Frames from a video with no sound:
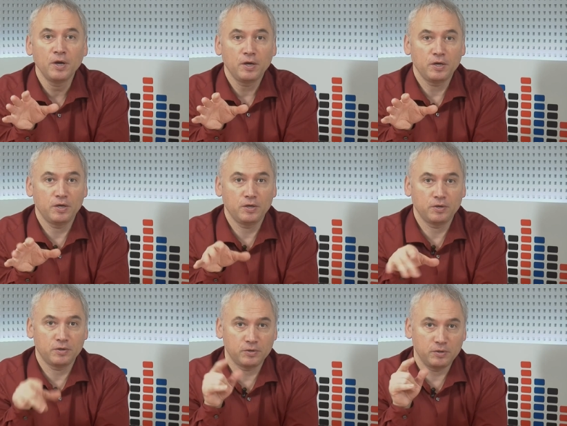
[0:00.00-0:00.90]
и
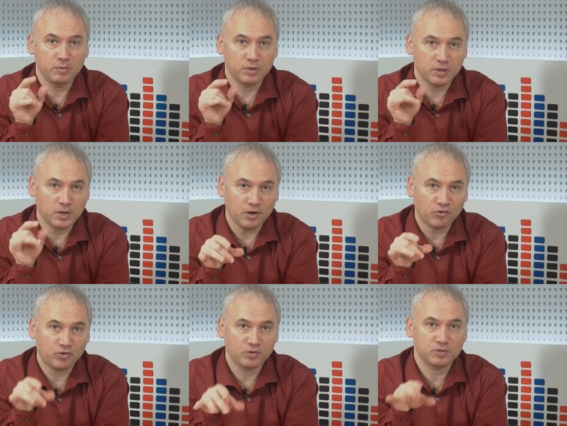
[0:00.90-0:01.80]
э, именно
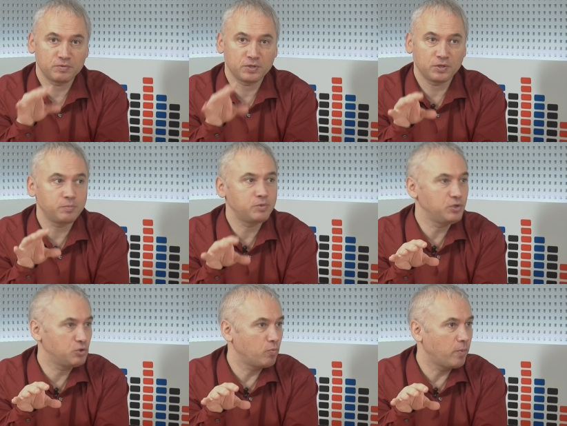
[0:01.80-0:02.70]
Кашина с высоты
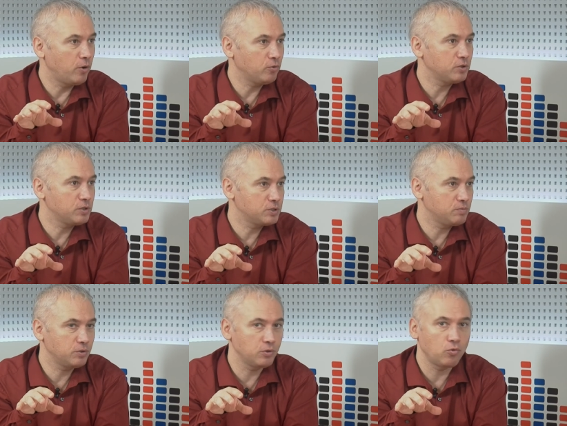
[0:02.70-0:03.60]
птичьего полета, и
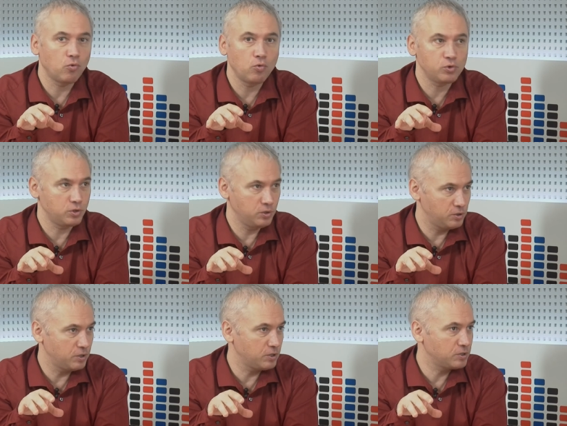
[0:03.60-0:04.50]
действительно очень интересно
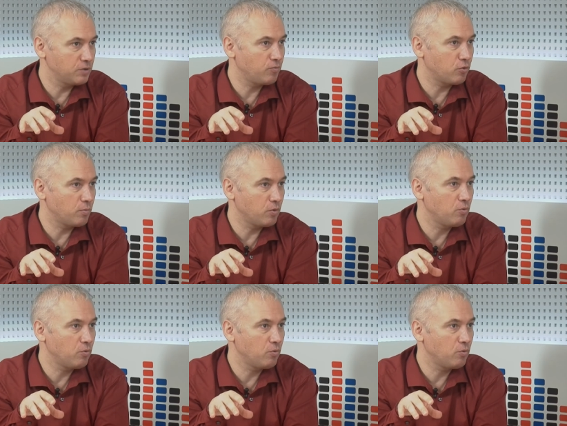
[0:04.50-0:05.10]
интересная форма ну,